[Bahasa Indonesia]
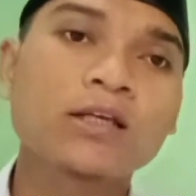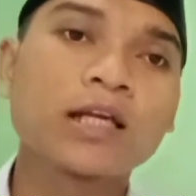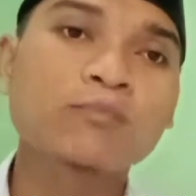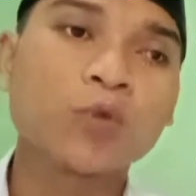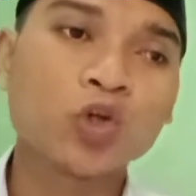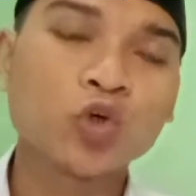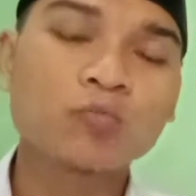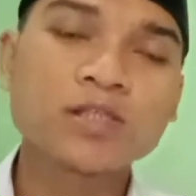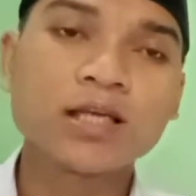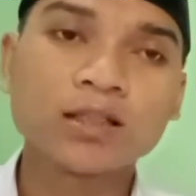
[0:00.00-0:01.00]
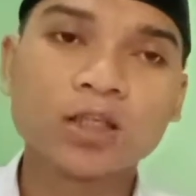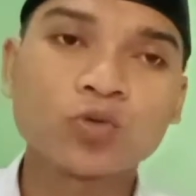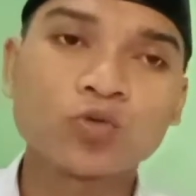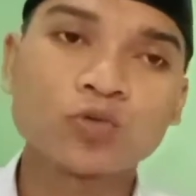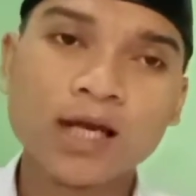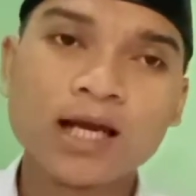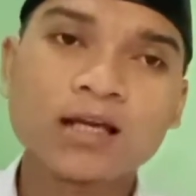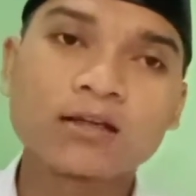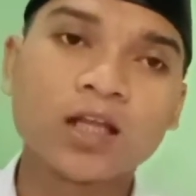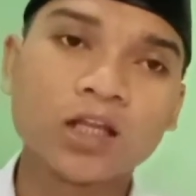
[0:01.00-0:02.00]
dari Pondok Pesantren Nurul
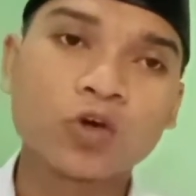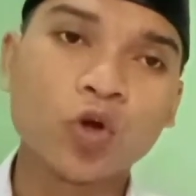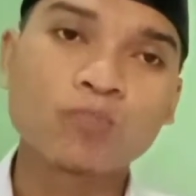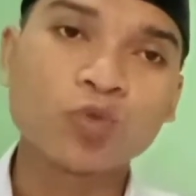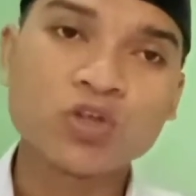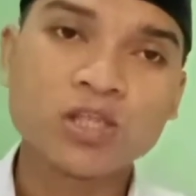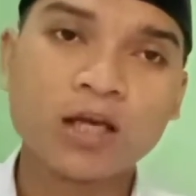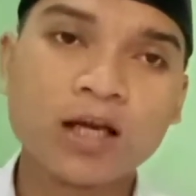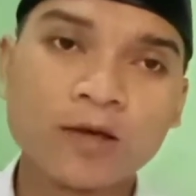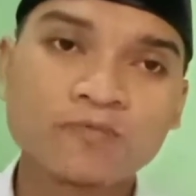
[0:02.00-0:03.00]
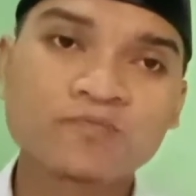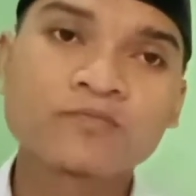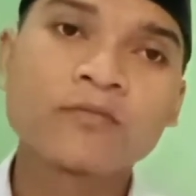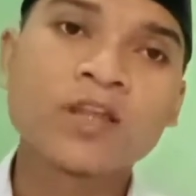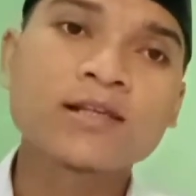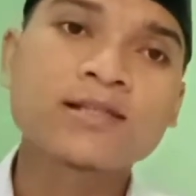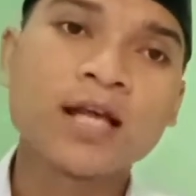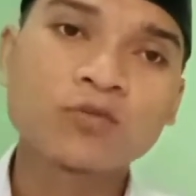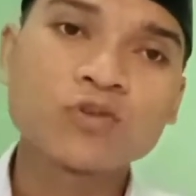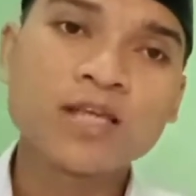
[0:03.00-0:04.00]
Huda dari kelompok startup.
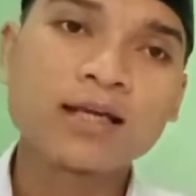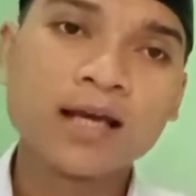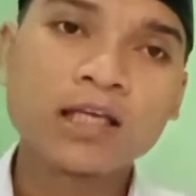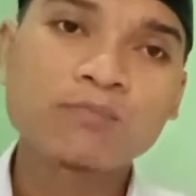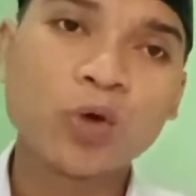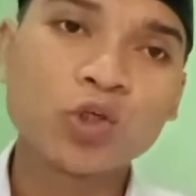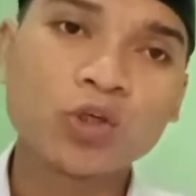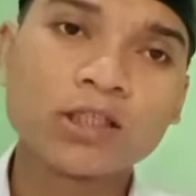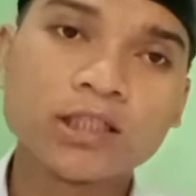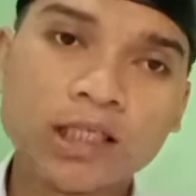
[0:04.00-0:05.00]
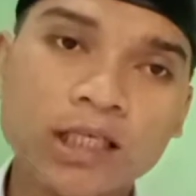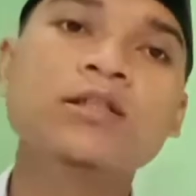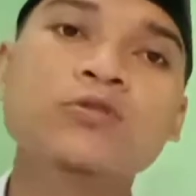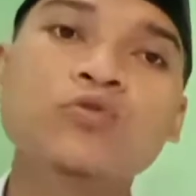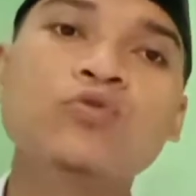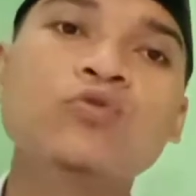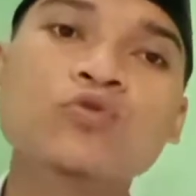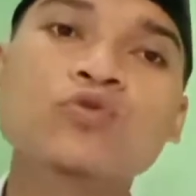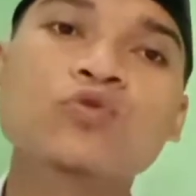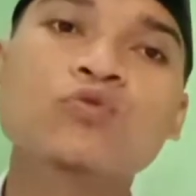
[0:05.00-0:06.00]
Status saya di pondok ini
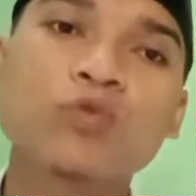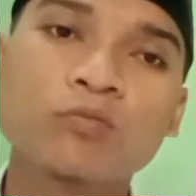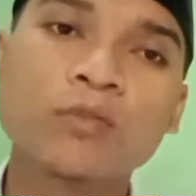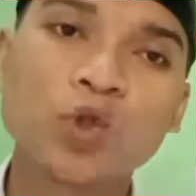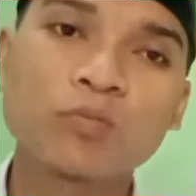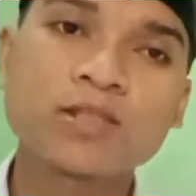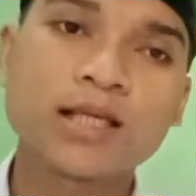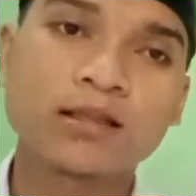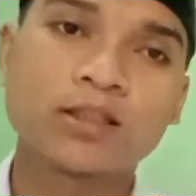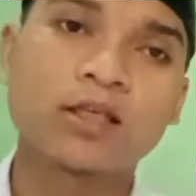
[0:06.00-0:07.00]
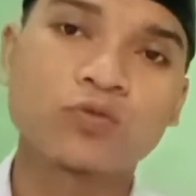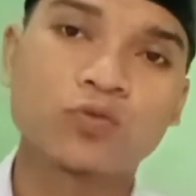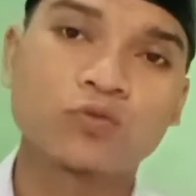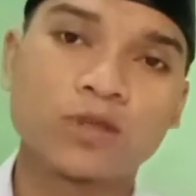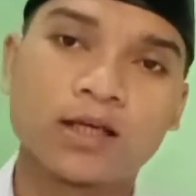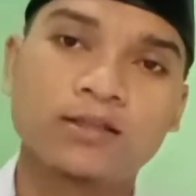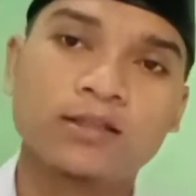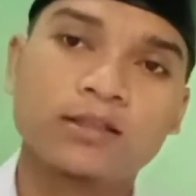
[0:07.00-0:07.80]
pengurus umum Pondok Pesantren Nurul Huda.